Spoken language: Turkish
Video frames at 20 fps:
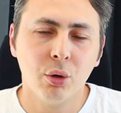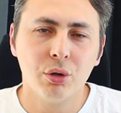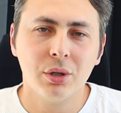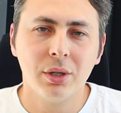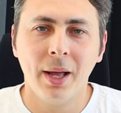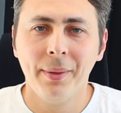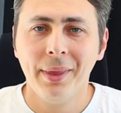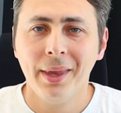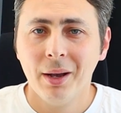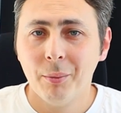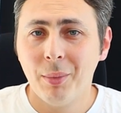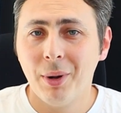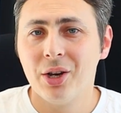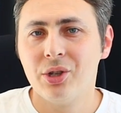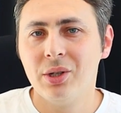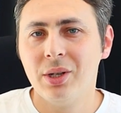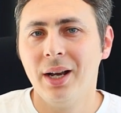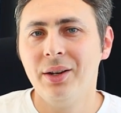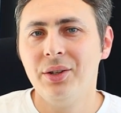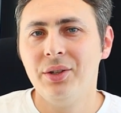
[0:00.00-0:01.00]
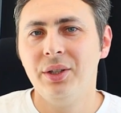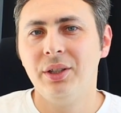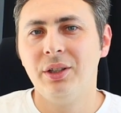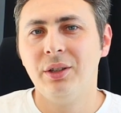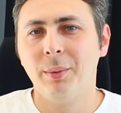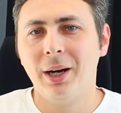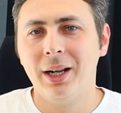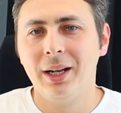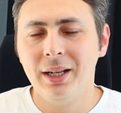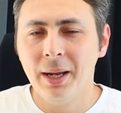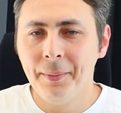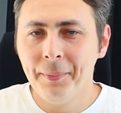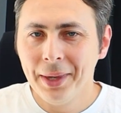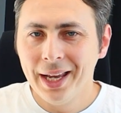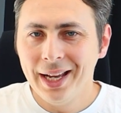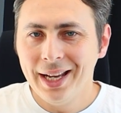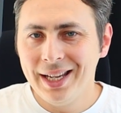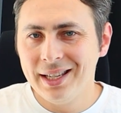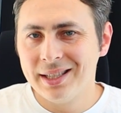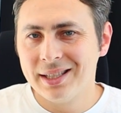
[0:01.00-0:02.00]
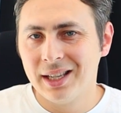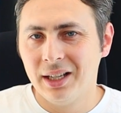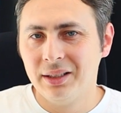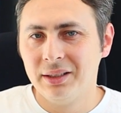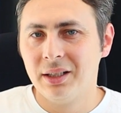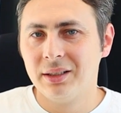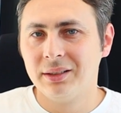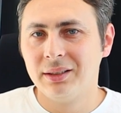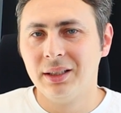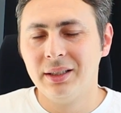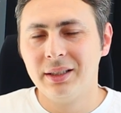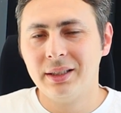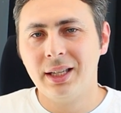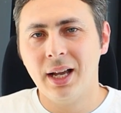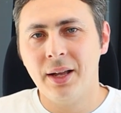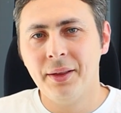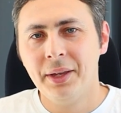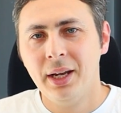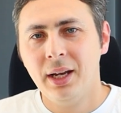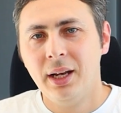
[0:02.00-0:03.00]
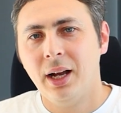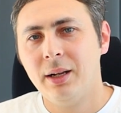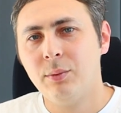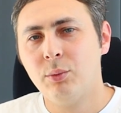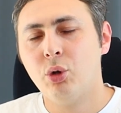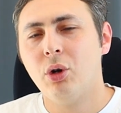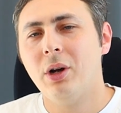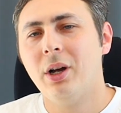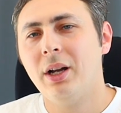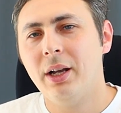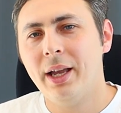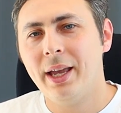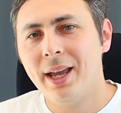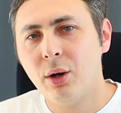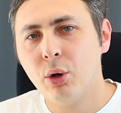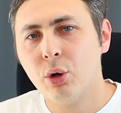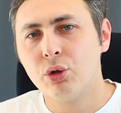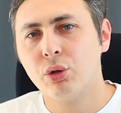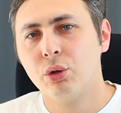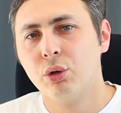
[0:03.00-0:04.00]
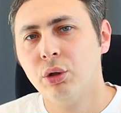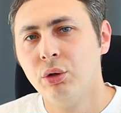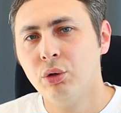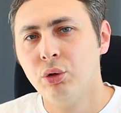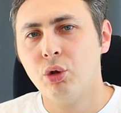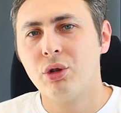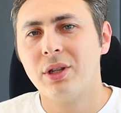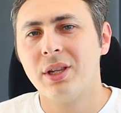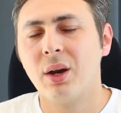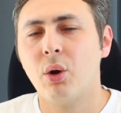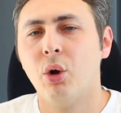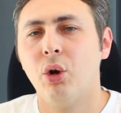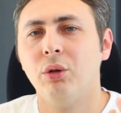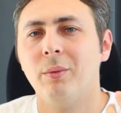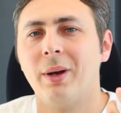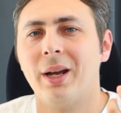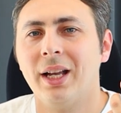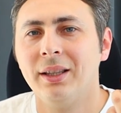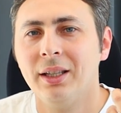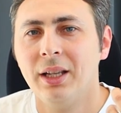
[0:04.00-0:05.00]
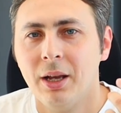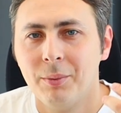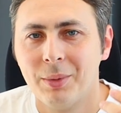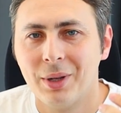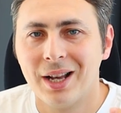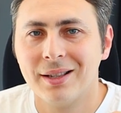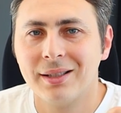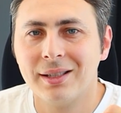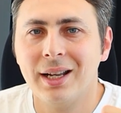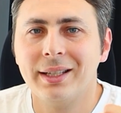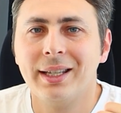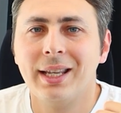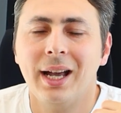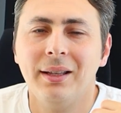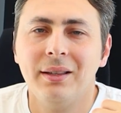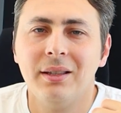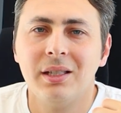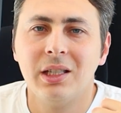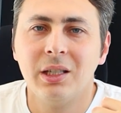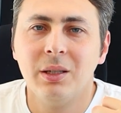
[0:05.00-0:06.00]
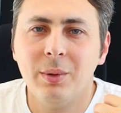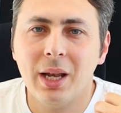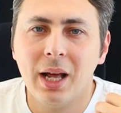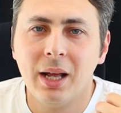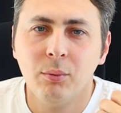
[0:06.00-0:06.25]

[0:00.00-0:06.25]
O yüzden başlangıç itibariyle insanları tanırken bu egosunun yüksek olmayan, biraz daha kendisini